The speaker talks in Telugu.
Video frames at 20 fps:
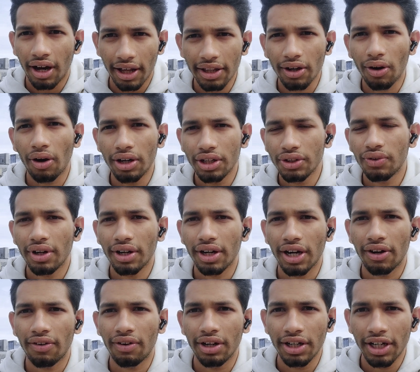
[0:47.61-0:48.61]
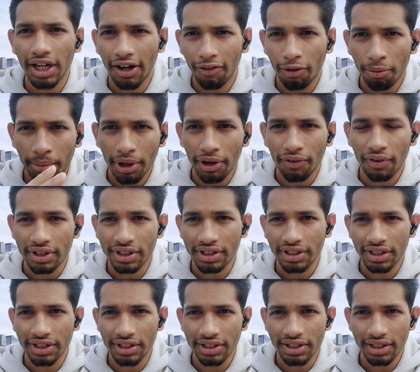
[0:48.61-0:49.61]
అది కాలేజ్ వాళ్ళకి రావాలి నవంబర్
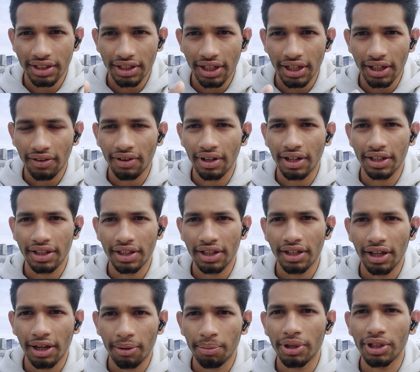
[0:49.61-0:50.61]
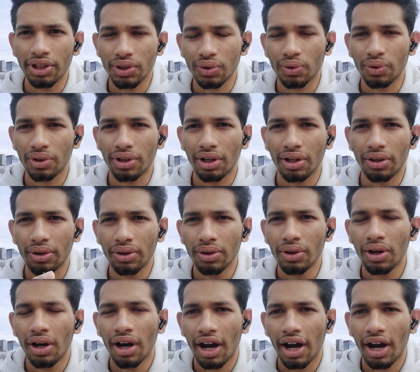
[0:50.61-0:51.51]
ఫస్ట్ నుంచి ఎవరైతే అప్లై చేసుకుంటున్నారో